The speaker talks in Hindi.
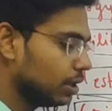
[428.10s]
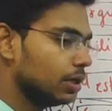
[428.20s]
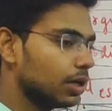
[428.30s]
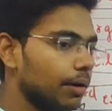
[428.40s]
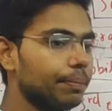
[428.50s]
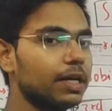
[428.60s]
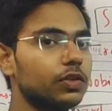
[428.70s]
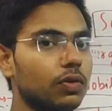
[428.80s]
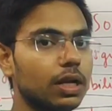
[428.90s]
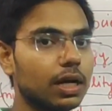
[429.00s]
कम पैसों
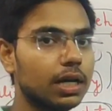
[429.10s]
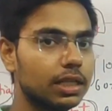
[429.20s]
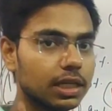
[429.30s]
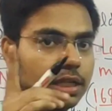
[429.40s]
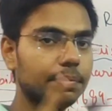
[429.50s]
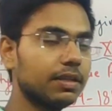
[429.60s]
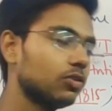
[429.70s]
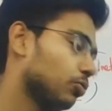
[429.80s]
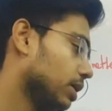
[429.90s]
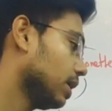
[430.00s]
वाला खाना ज़्यादा पैसे को
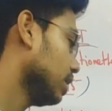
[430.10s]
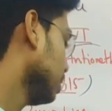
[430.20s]
महीने नहीं